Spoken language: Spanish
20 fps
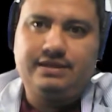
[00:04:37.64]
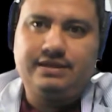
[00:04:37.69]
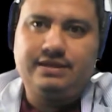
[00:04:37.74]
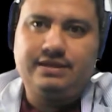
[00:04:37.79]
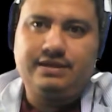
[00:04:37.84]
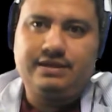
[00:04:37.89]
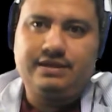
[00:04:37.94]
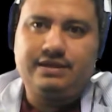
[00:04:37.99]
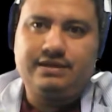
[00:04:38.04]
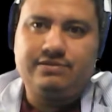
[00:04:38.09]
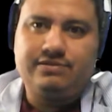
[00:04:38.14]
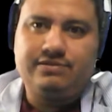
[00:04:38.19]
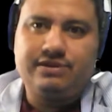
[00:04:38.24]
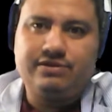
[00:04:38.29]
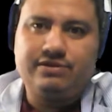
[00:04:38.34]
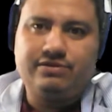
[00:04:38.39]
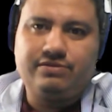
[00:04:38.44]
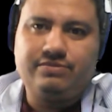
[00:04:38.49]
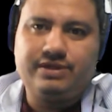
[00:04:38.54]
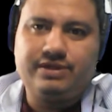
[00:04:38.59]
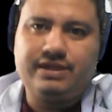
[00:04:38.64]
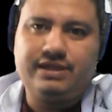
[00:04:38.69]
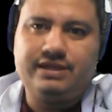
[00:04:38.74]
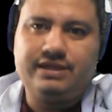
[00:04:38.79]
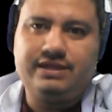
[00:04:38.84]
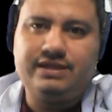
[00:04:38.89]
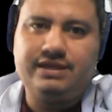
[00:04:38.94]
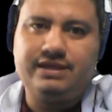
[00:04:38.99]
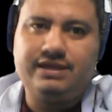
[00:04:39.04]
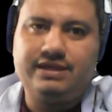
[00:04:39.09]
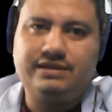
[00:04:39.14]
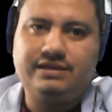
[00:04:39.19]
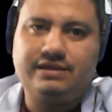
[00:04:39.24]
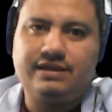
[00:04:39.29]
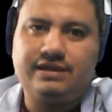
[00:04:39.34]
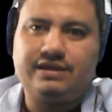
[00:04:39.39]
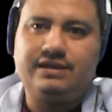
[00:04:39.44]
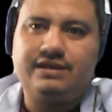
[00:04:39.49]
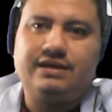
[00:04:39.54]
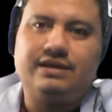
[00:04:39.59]
Tienen algún inconveniente,
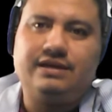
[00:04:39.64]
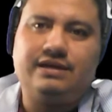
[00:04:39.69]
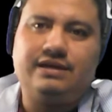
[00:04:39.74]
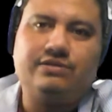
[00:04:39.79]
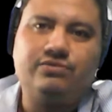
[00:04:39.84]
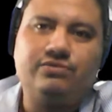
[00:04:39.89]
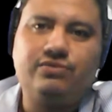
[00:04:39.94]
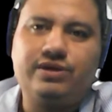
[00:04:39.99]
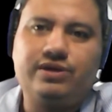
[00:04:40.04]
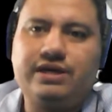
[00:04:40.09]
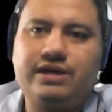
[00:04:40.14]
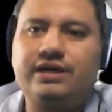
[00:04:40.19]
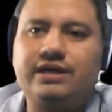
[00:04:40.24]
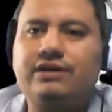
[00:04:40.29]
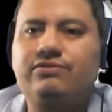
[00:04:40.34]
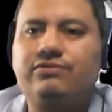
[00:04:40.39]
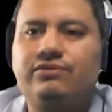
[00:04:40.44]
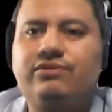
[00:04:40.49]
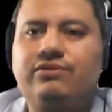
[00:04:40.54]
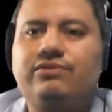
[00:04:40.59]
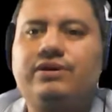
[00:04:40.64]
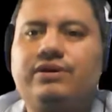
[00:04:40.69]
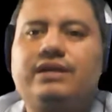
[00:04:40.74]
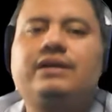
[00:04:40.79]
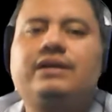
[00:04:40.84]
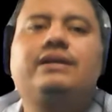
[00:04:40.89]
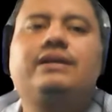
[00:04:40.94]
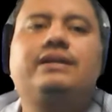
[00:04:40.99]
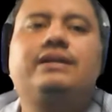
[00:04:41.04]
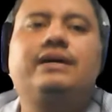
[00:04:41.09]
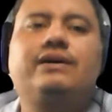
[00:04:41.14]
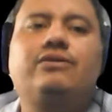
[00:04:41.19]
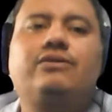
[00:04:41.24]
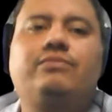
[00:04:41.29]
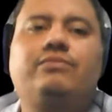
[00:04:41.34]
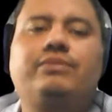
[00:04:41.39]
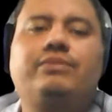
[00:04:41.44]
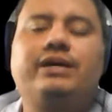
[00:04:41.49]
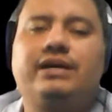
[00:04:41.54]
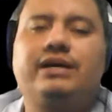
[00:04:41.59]
sé que la lluvia en algunos lugares está
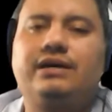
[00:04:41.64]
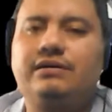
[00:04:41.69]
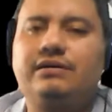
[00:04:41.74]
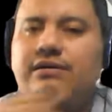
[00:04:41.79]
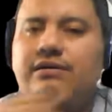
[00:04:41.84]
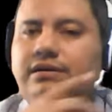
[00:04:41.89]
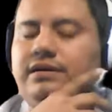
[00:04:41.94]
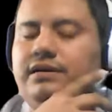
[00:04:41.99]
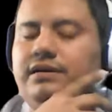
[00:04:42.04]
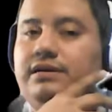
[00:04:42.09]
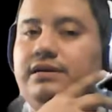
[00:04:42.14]
complicada.